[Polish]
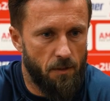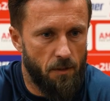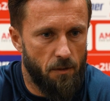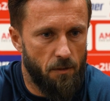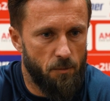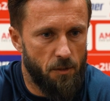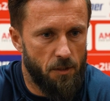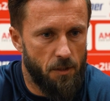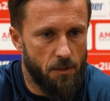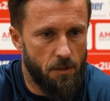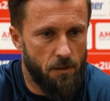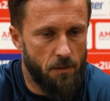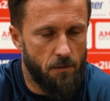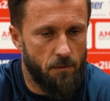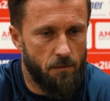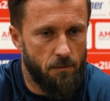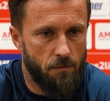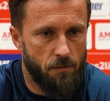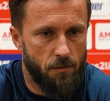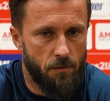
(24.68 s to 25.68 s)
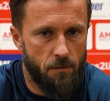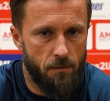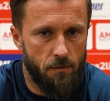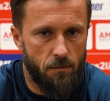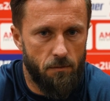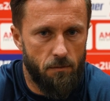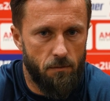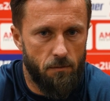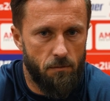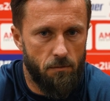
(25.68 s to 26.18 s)
tego myślę, że
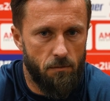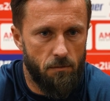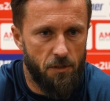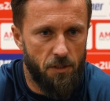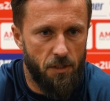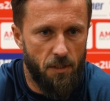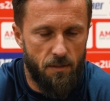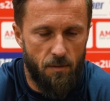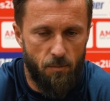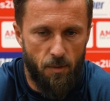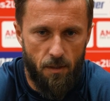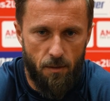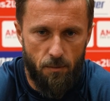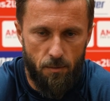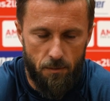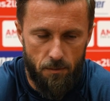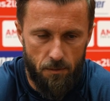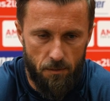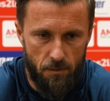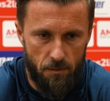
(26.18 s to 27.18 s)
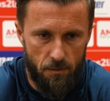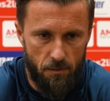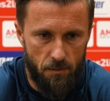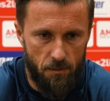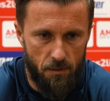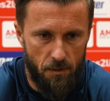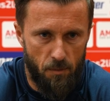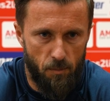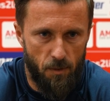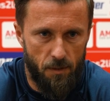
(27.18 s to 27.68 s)
e, dzisiaj zabrakło i, i
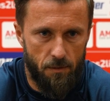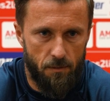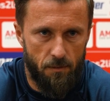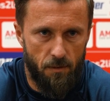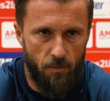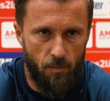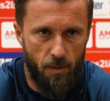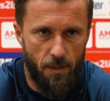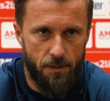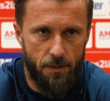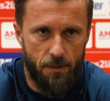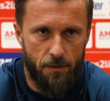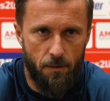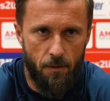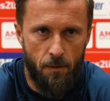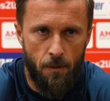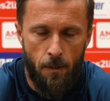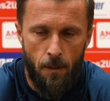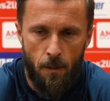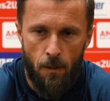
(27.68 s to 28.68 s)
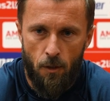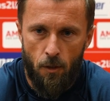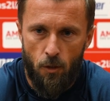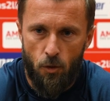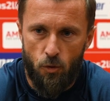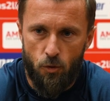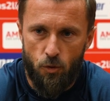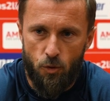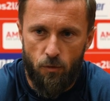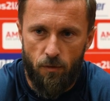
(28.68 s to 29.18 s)
chyba najbardziej to
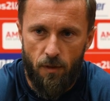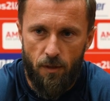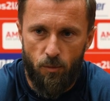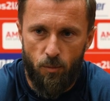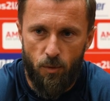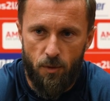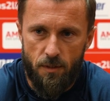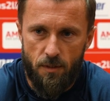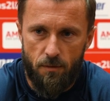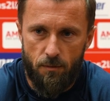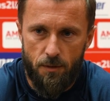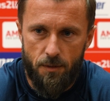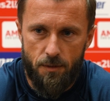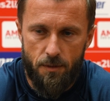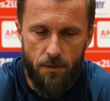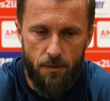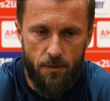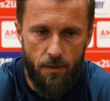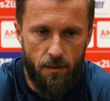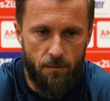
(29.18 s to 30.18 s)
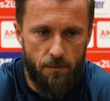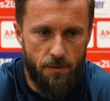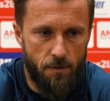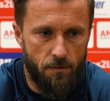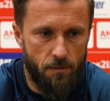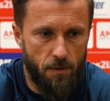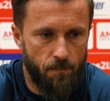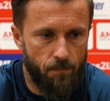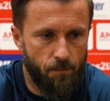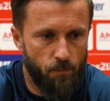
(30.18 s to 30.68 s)
odczuwają moi zawodnicy i
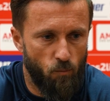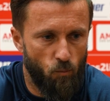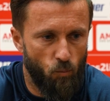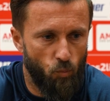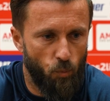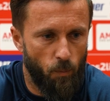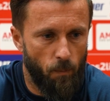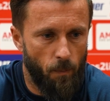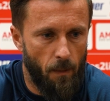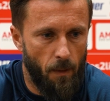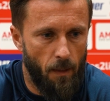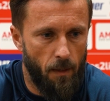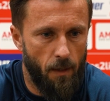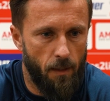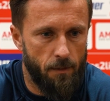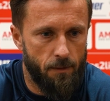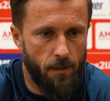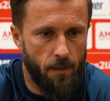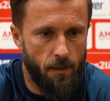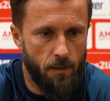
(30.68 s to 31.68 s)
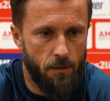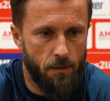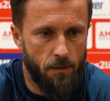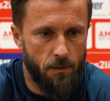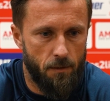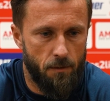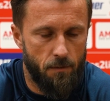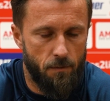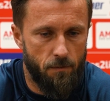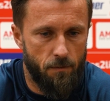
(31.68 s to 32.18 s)
telewizorowie. Mm, a tak
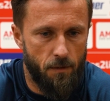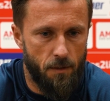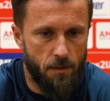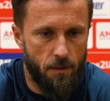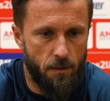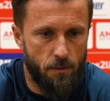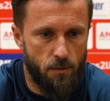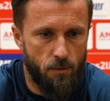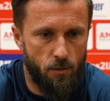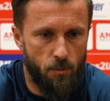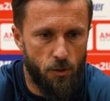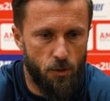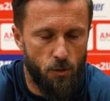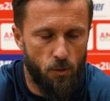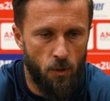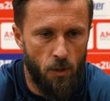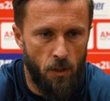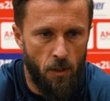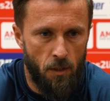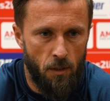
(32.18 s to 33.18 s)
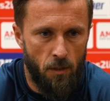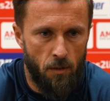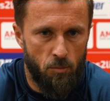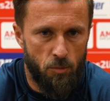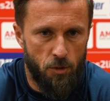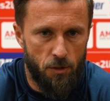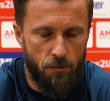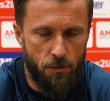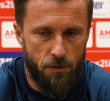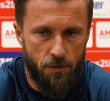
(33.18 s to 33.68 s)
y, wracając do meczu,
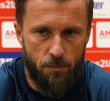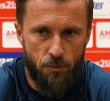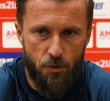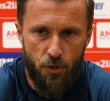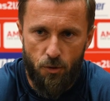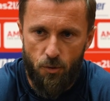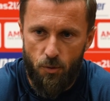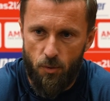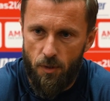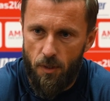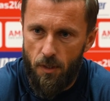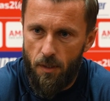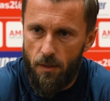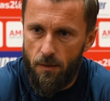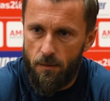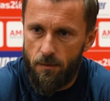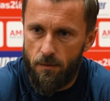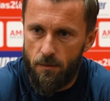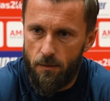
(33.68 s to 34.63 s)
przede wszystkim dziękuję,